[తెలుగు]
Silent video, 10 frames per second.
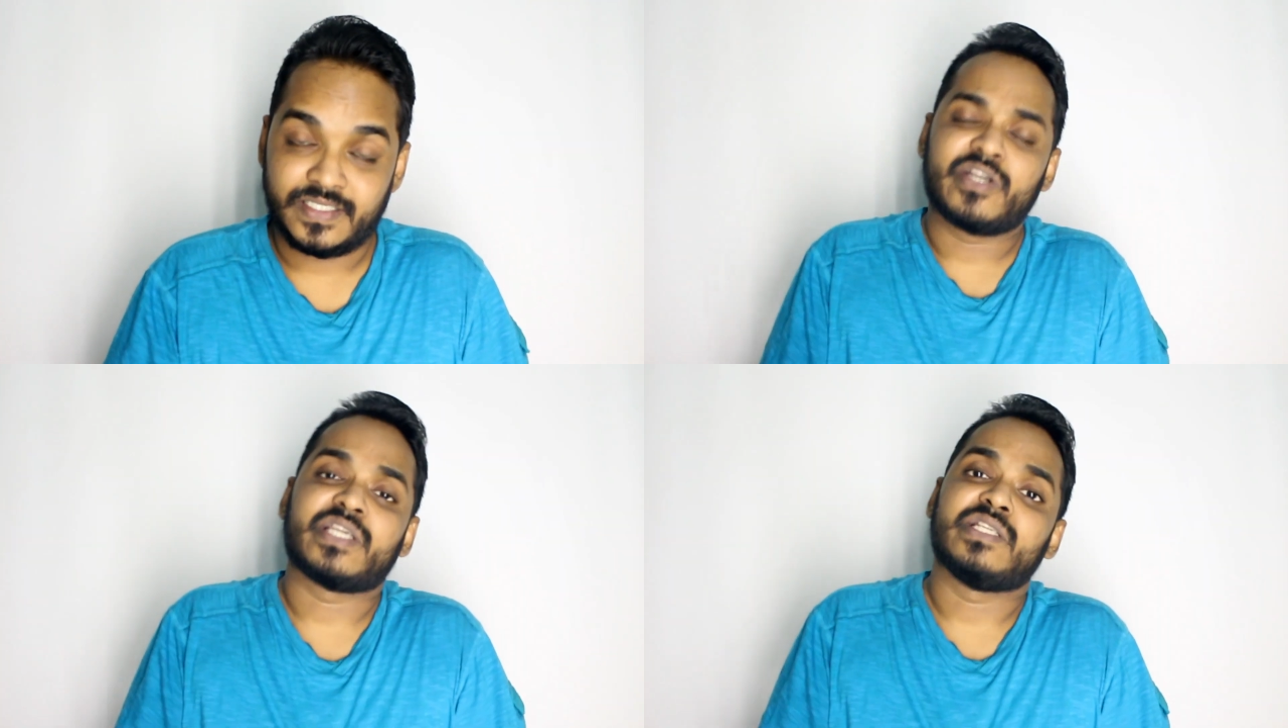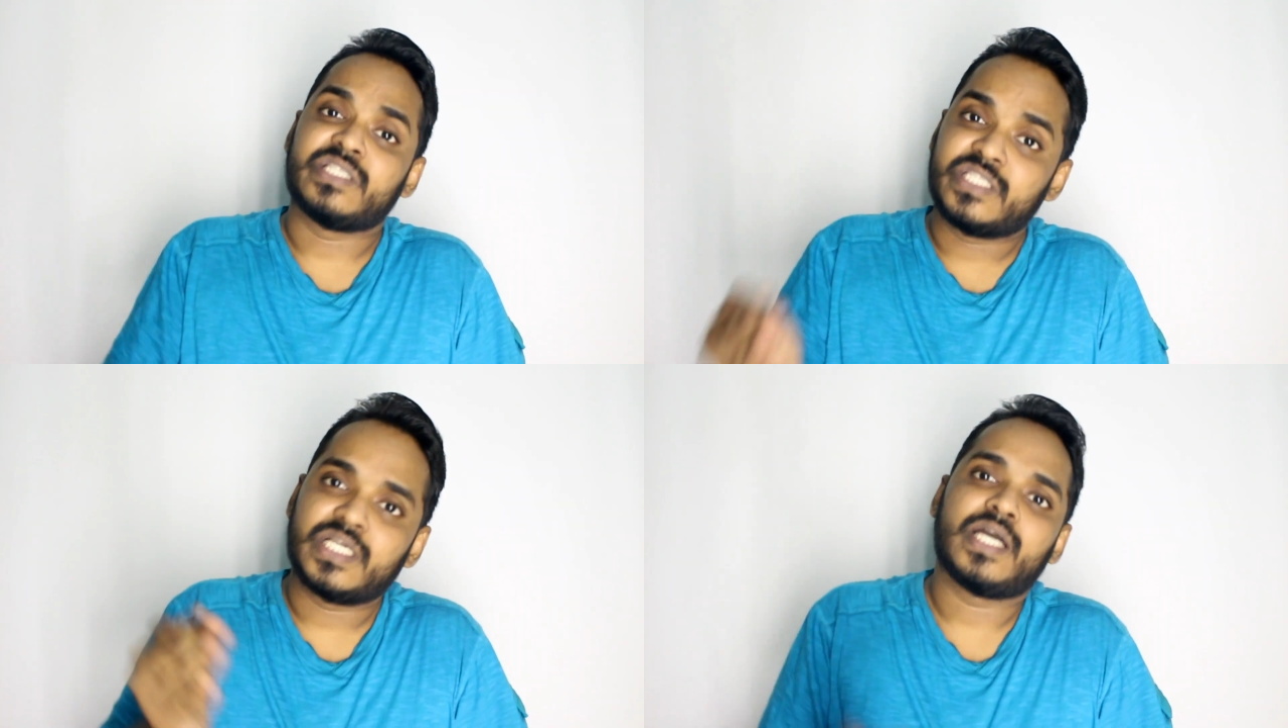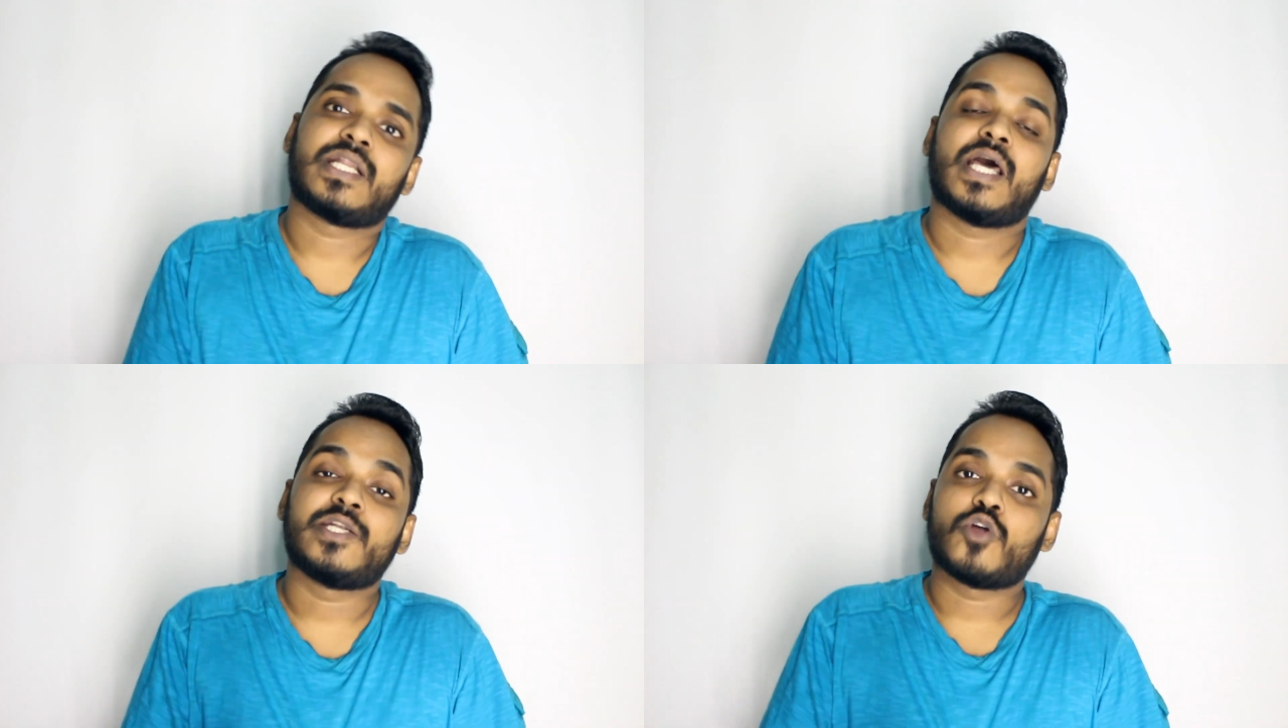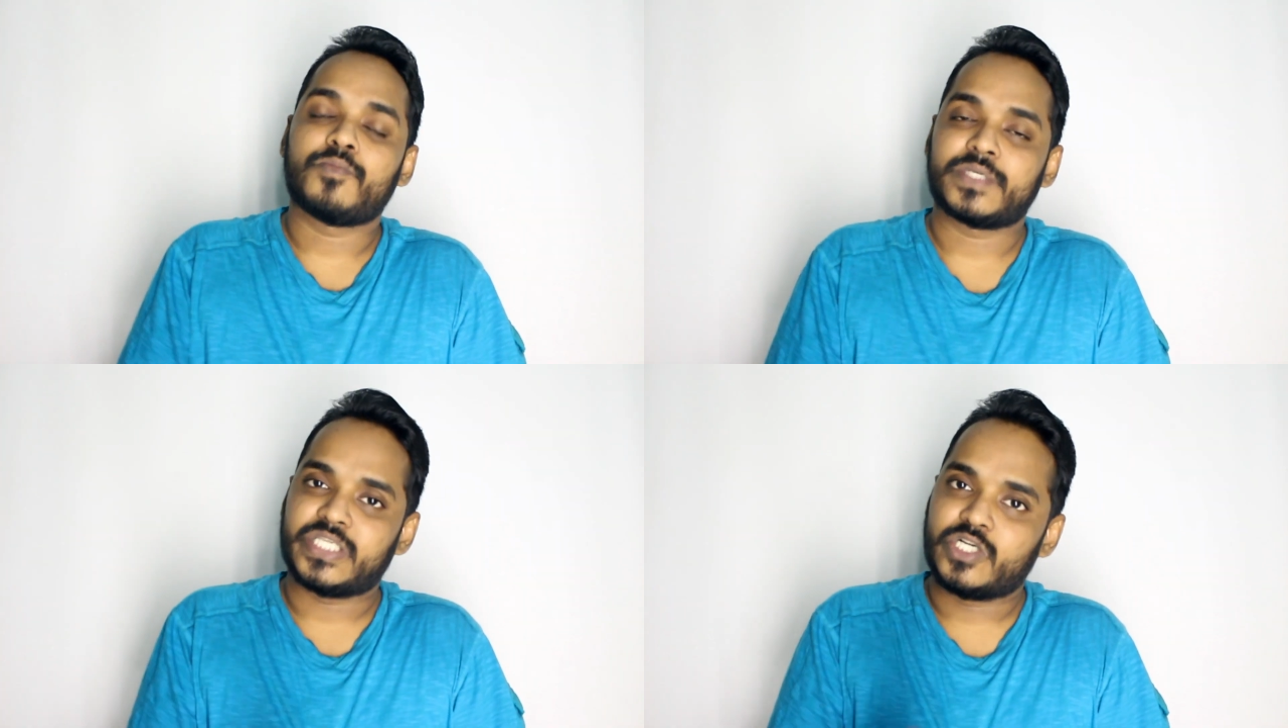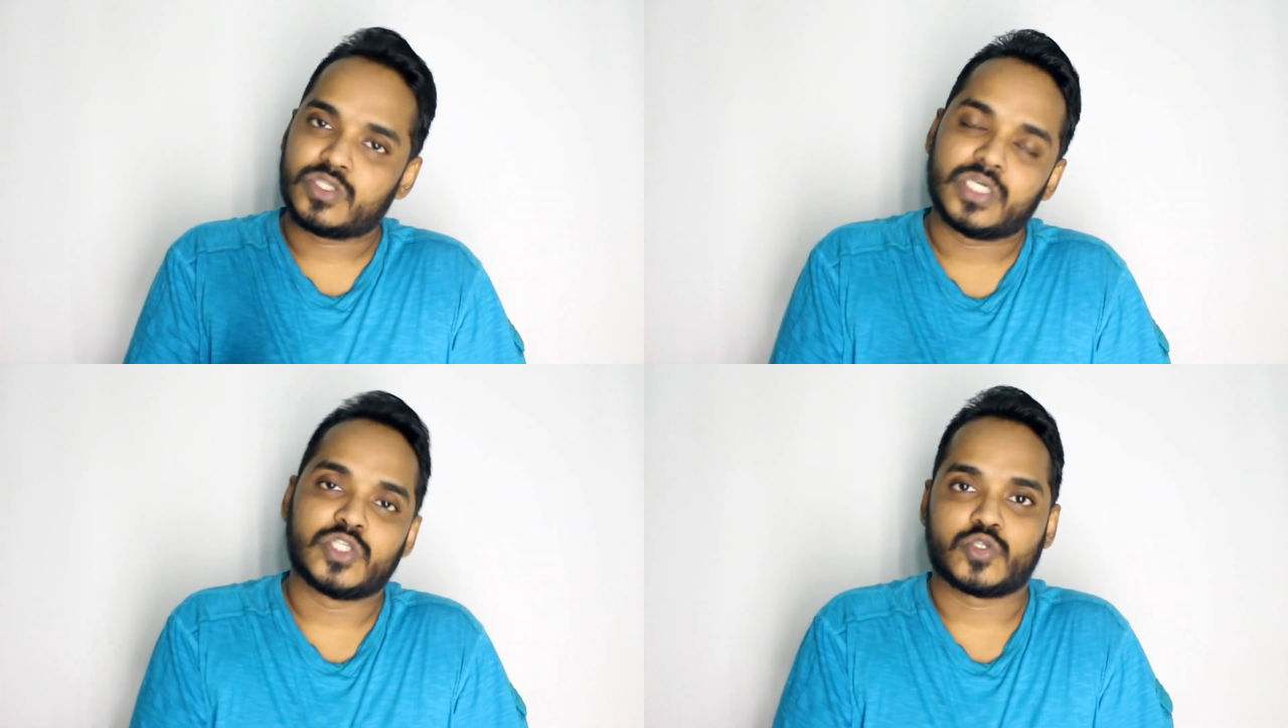వాడికి నిజంగా రాని టాపిక్స్
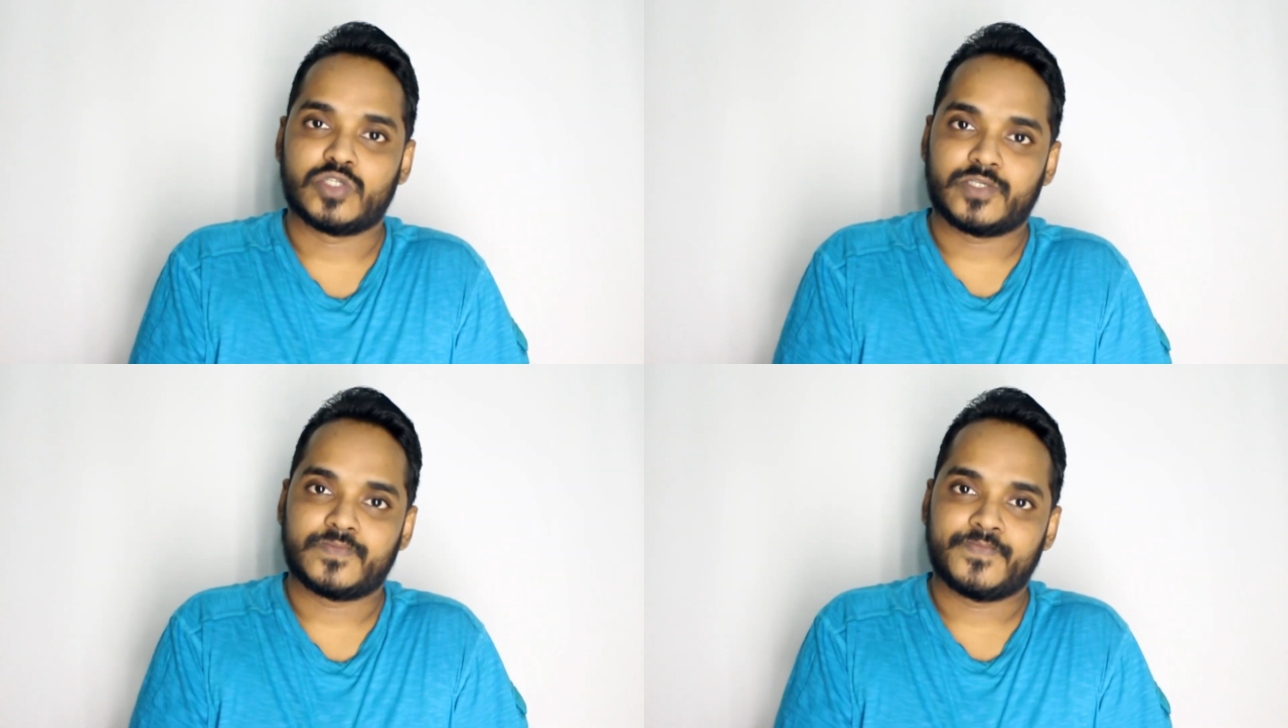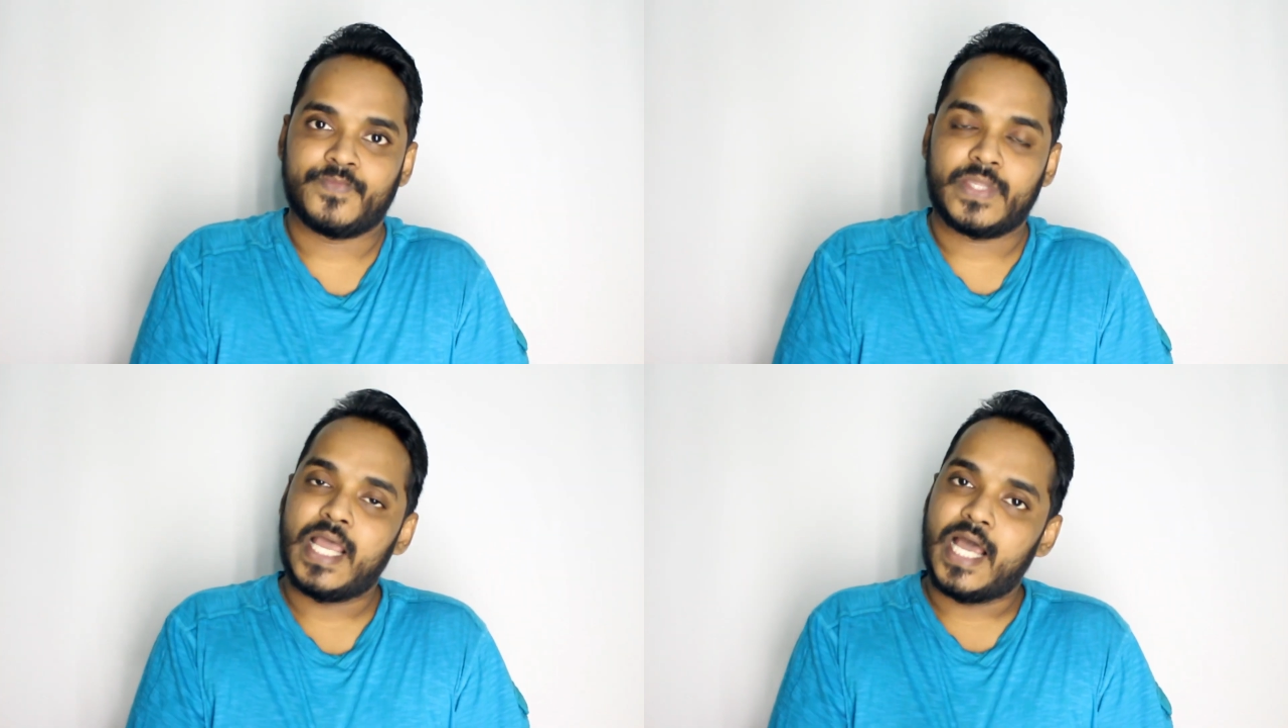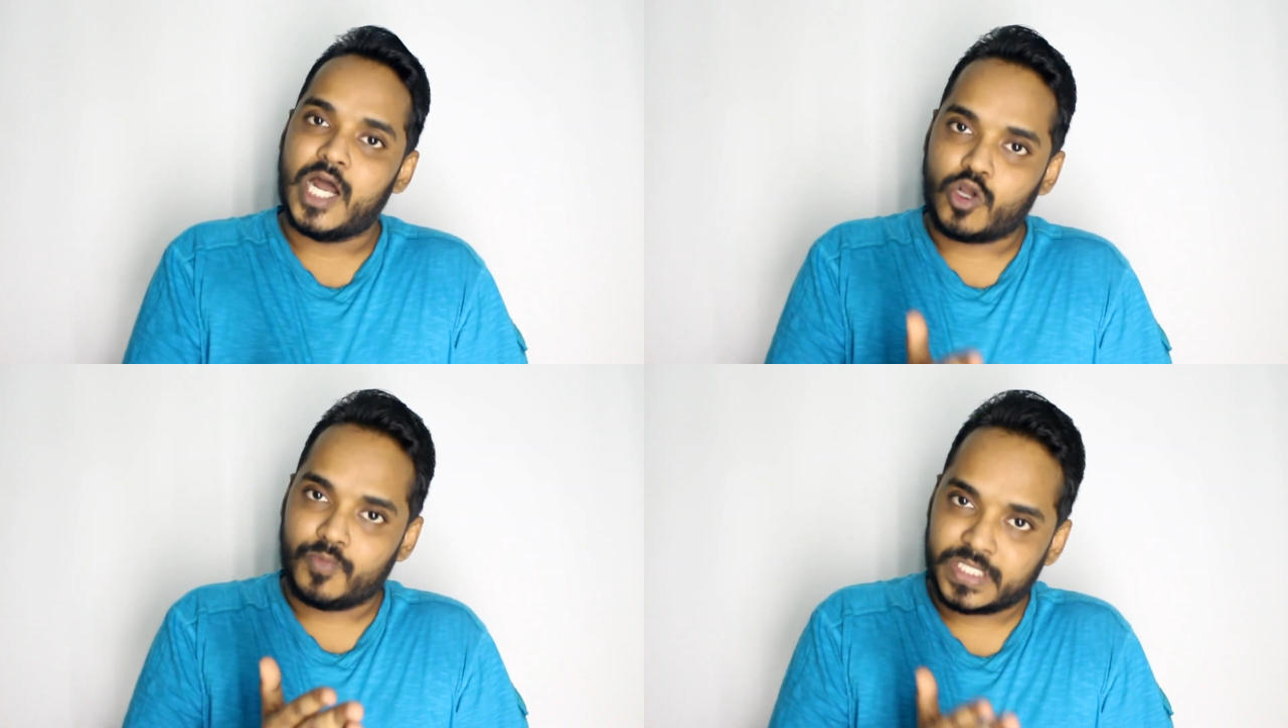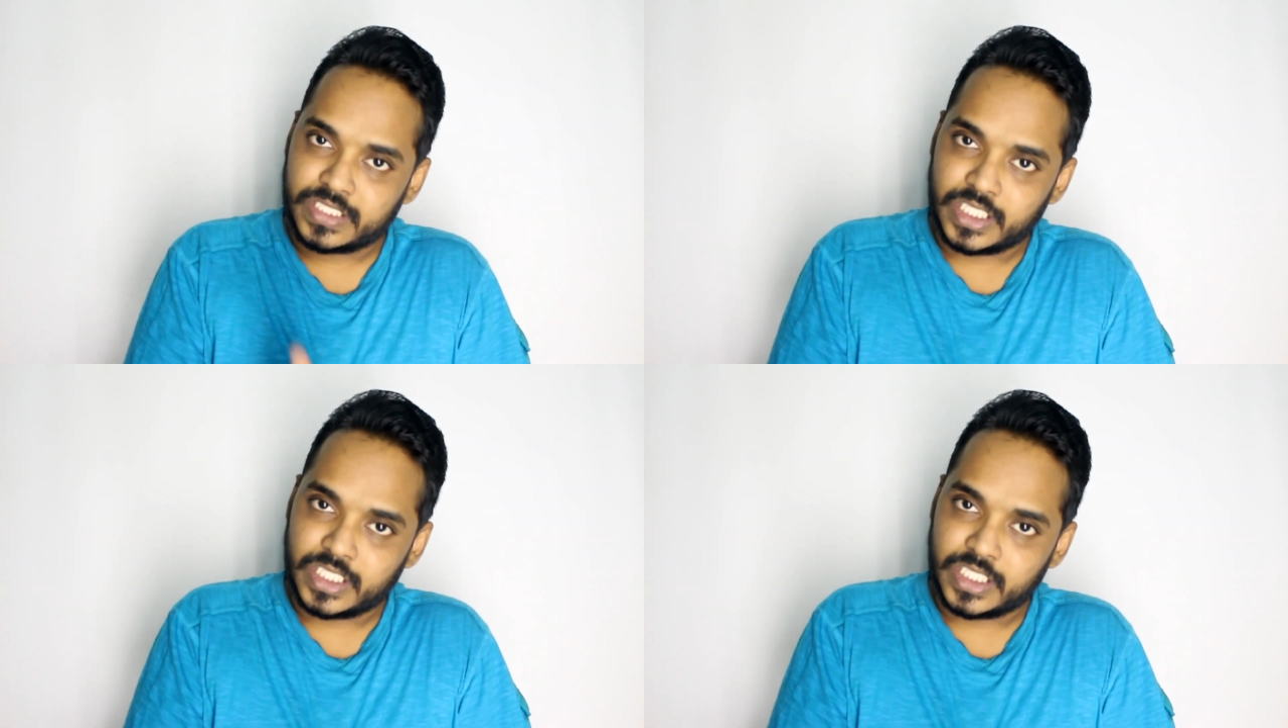ఏంటో తెలుసుకున్నాను ఆ టాపిక్స్